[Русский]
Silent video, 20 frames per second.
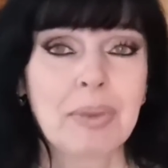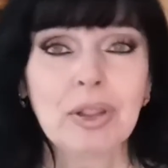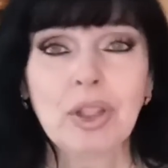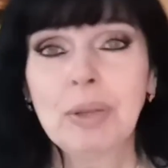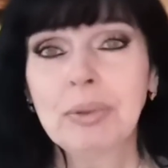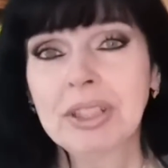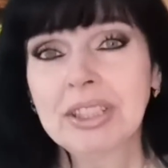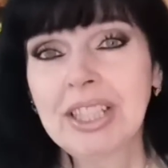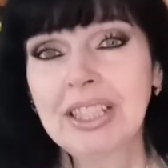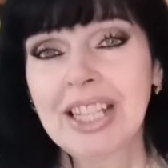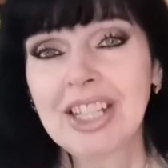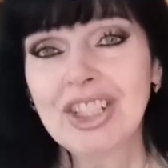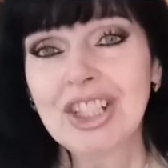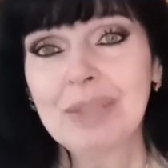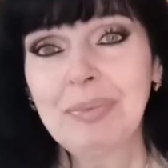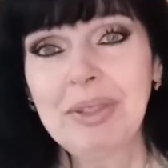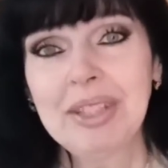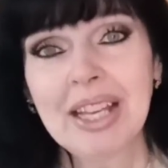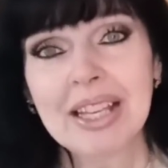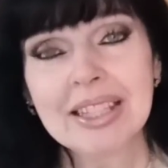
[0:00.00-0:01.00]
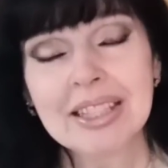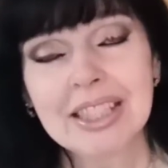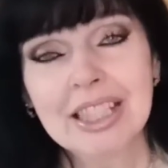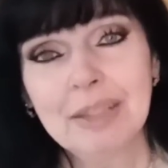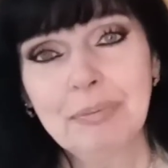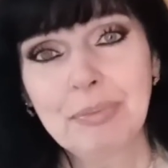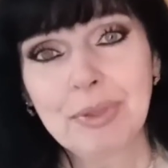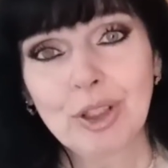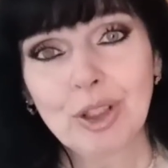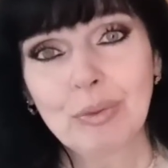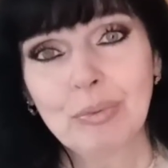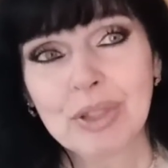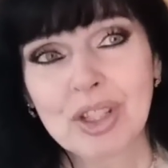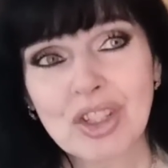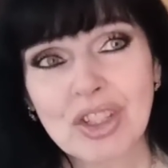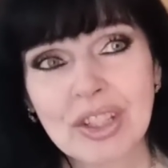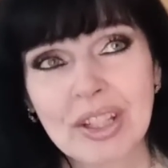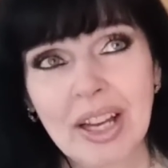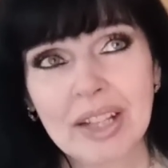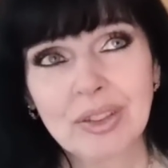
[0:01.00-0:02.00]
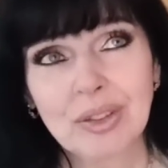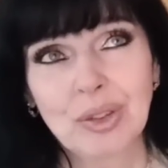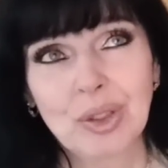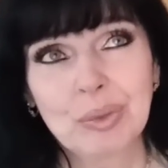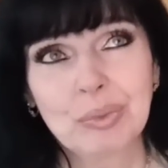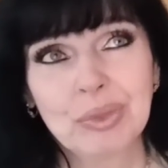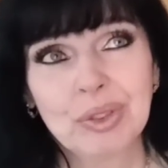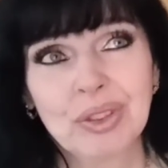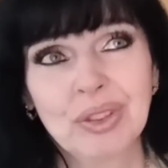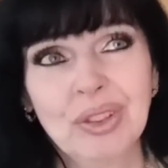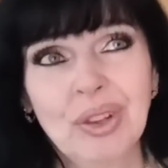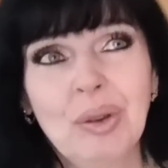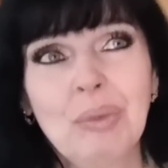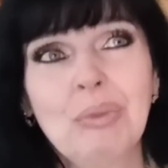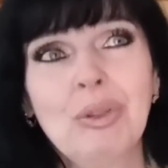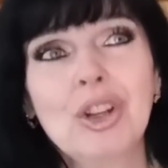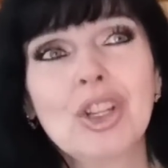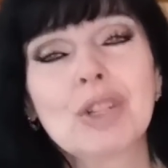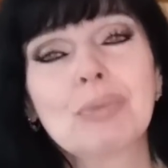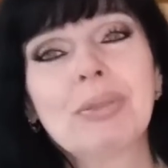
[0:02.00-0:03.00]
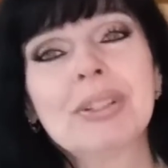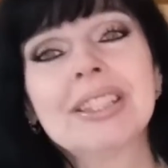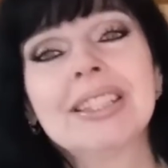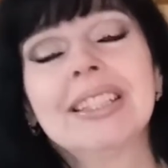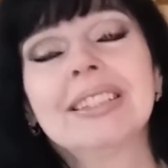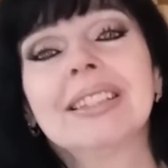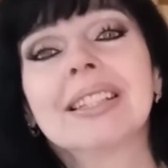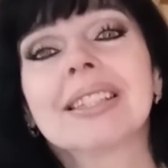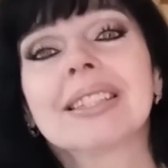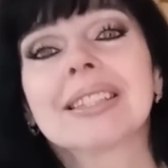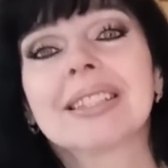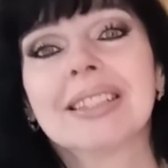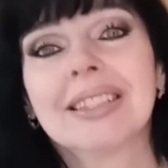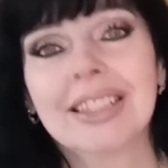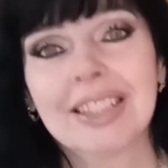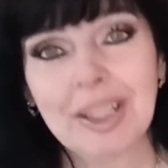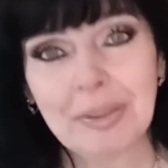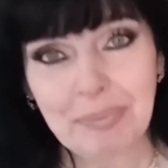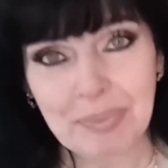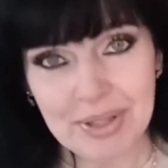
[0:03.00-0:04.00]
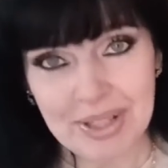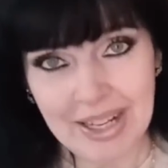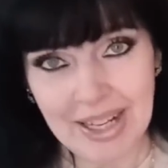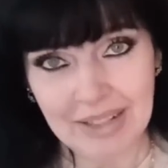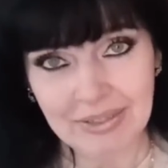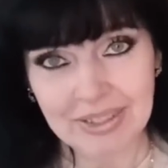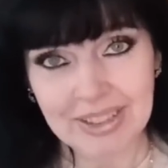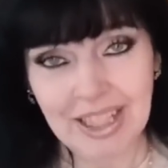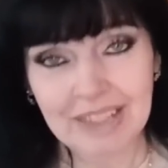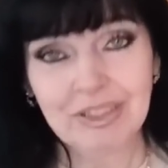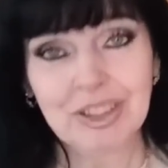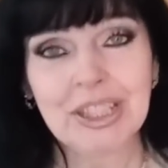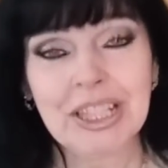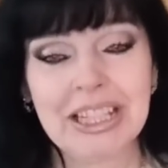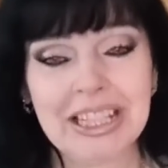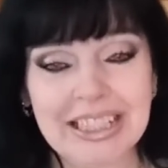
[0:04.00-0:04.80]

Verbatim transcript: Потом, когда начал меня сын переубеждать, думаю, ну, может быть, где-то сын и прав, да, вот